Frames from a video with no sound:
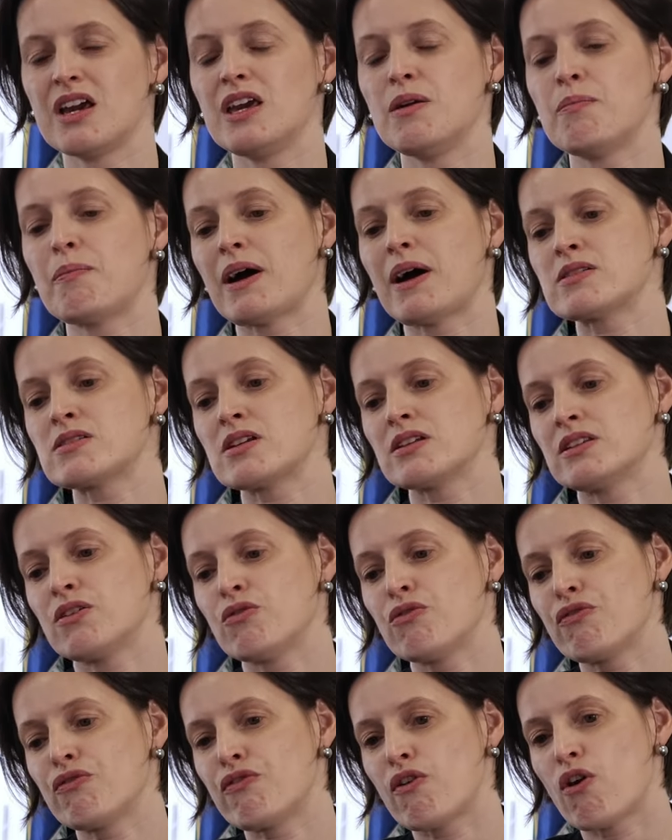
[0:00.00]
e passa a
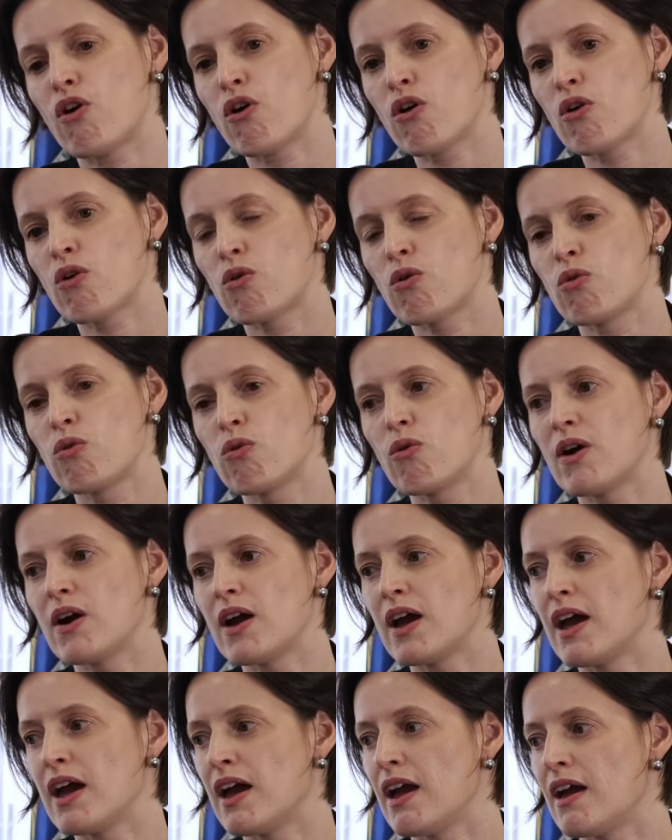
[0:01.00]
ter um foco
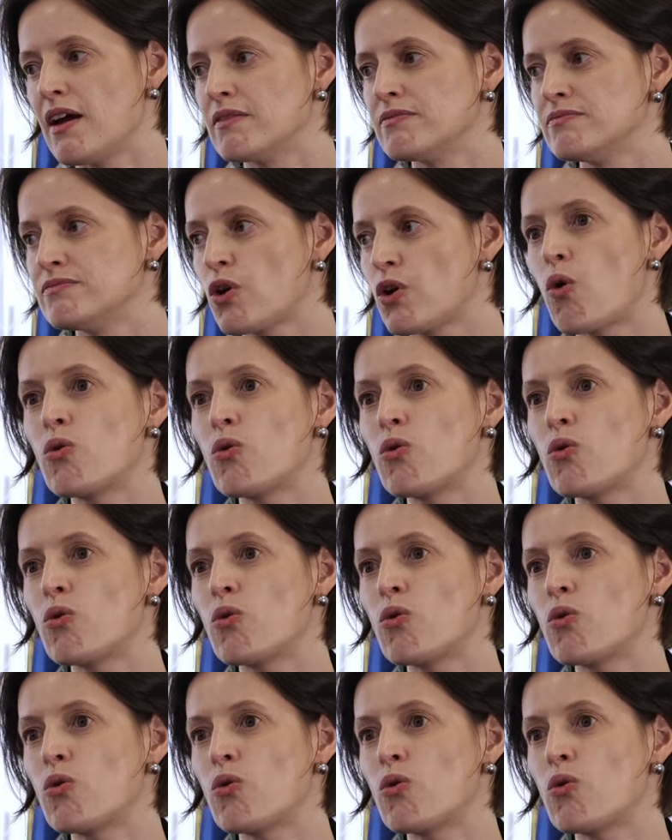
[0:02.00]
é,